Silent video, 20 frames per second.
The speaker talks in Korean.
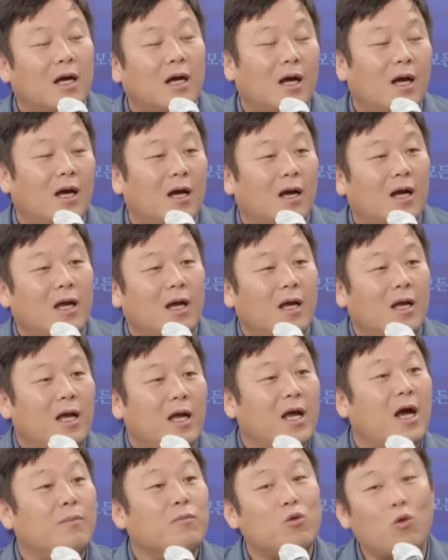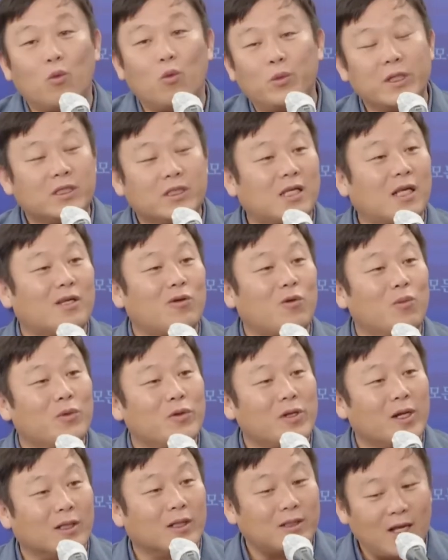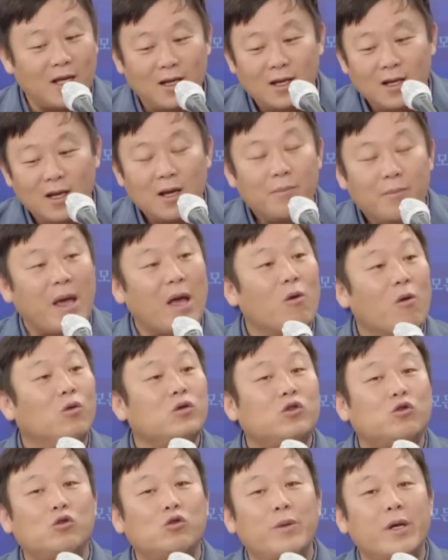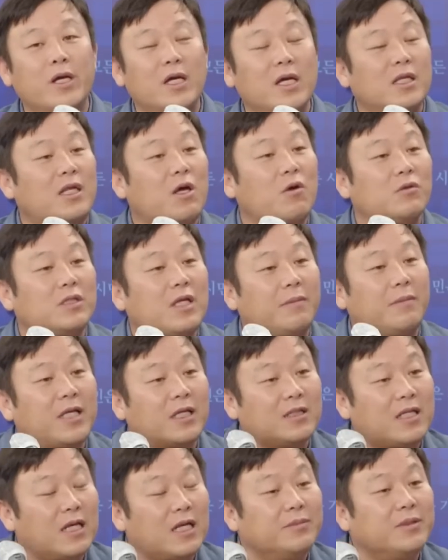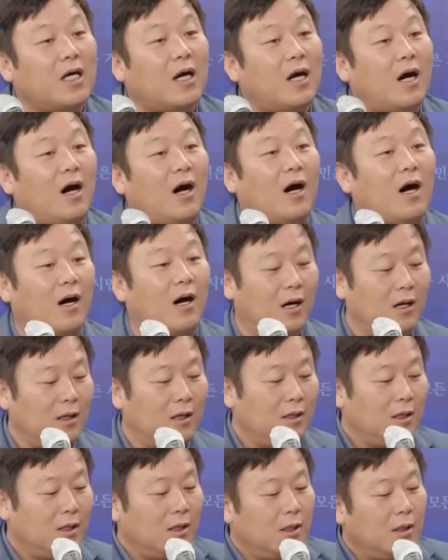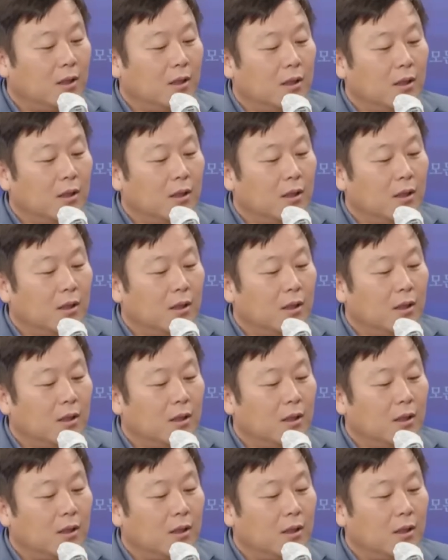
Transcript: 국민들이 행안부 공무원, 지사직 공무원들한테 1 5 9명이 이태원 참사 책임자가 네.